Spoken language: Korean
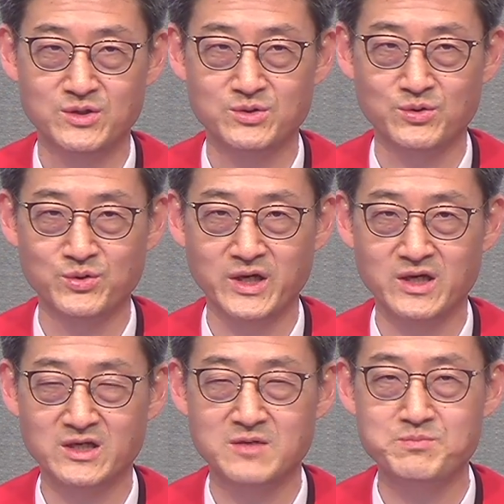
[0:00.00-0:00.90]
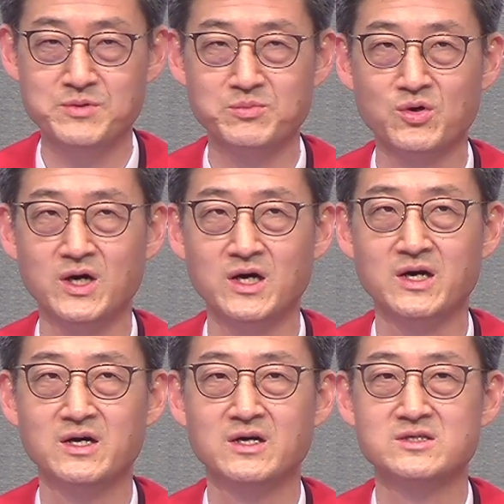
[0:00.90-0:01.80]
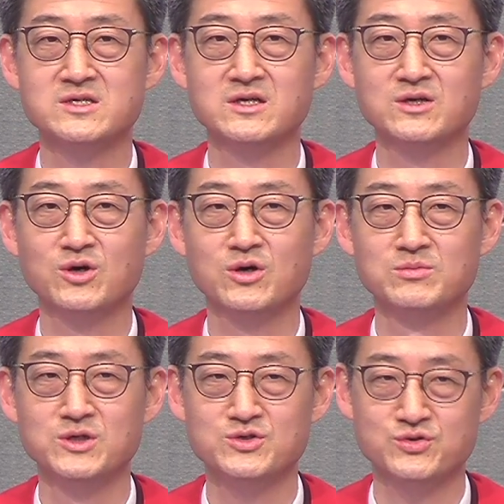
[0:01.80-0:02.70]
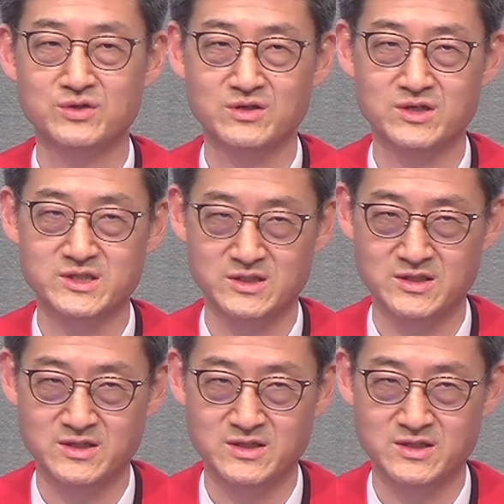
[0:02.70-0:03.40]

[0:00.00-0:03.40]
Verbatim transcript: 또 우리에게 기쁨과 즐거움을 주는 것인